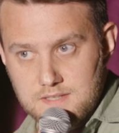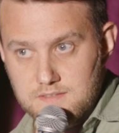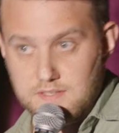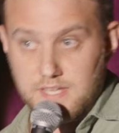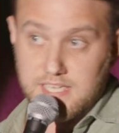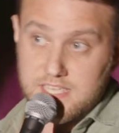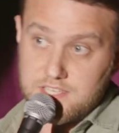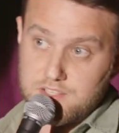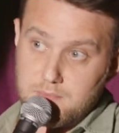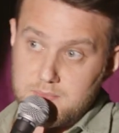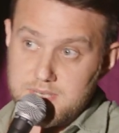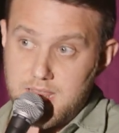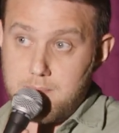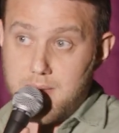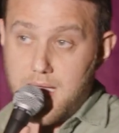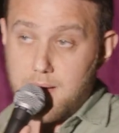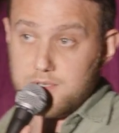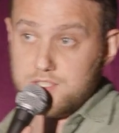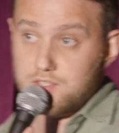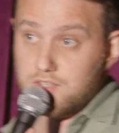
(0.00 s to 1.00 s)
Vielleicht gehst du mit deinem
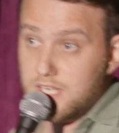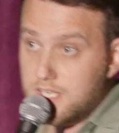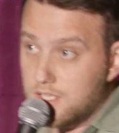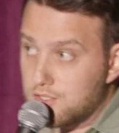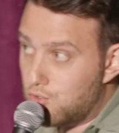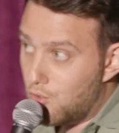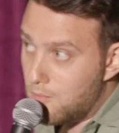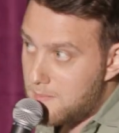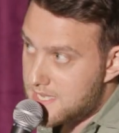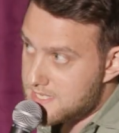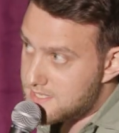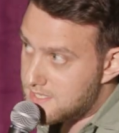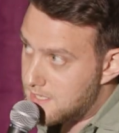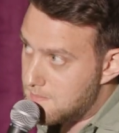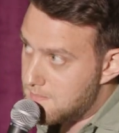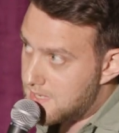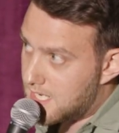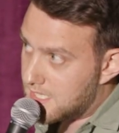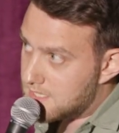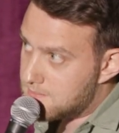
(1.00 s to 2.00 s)
Arbeitskollegen Thomas in die
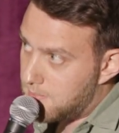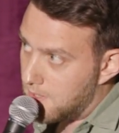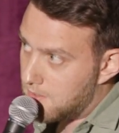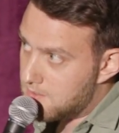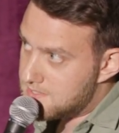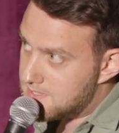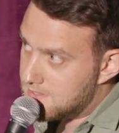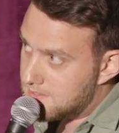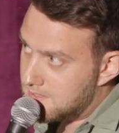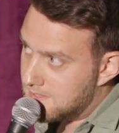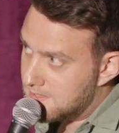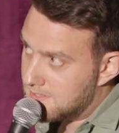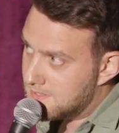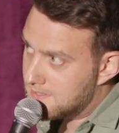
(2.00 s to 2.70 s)
Mittagspause.